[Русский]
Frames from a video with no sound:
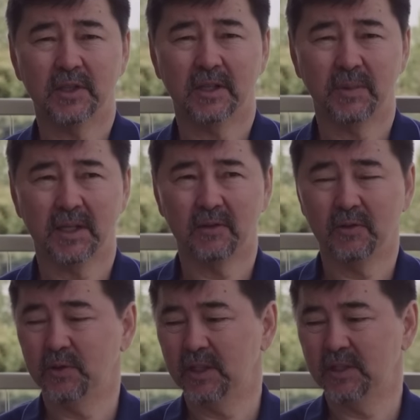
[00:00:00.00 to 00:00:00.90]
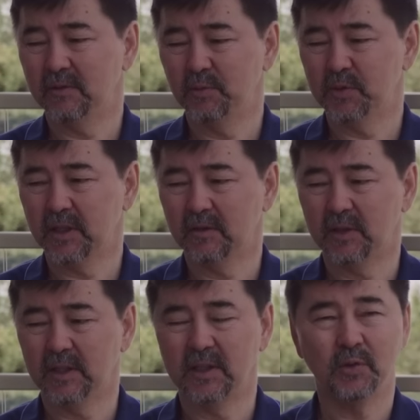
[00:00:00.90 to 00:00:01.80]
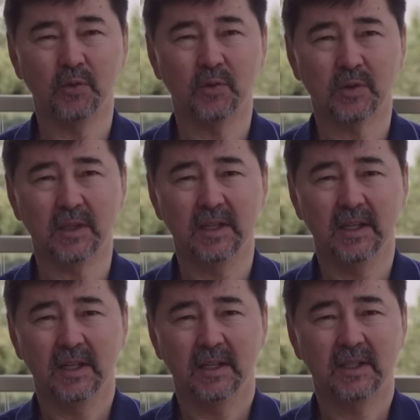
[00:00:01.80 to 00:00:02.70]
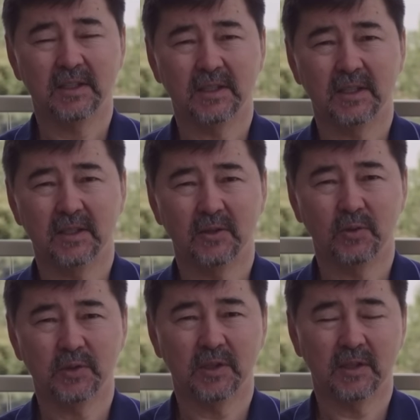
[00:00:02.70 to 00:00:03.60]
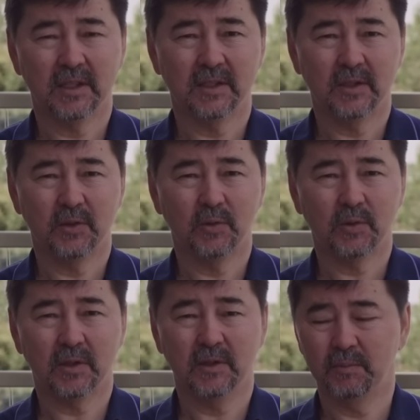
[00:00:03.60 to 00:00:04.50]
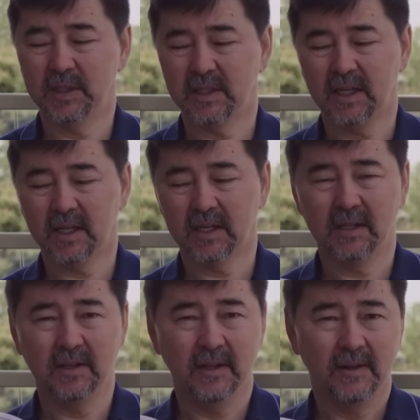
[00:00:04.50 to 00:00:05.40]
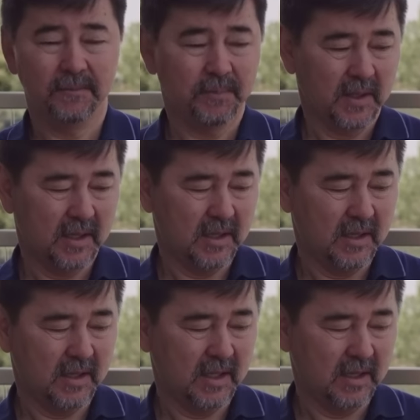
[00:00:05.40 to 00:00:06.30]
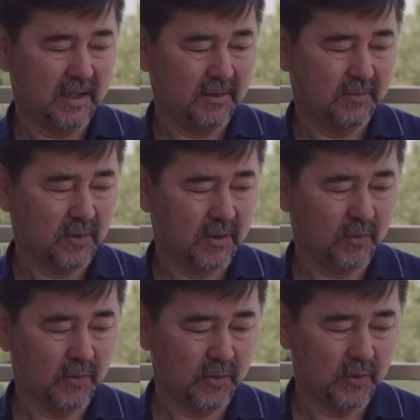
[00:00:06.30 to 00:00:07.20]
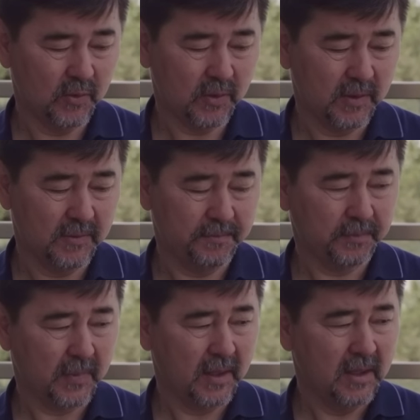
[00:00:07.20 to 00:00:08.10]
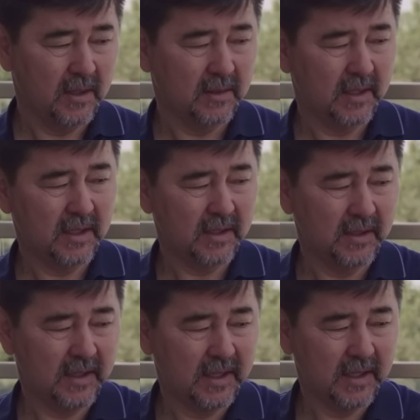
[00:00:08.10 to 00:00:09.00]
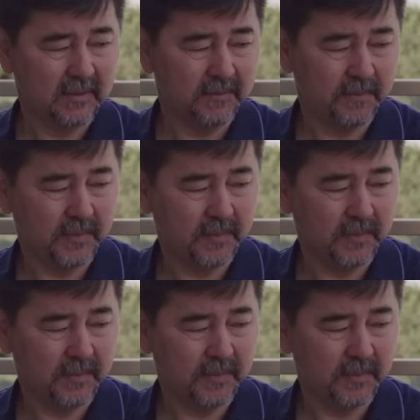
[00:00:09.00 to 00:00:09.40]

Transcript: Шармана, он начал выпускать вот такие йогурты, детские, очень классный йогурт, без сахара. Я ем вот такой йогурт. Далее я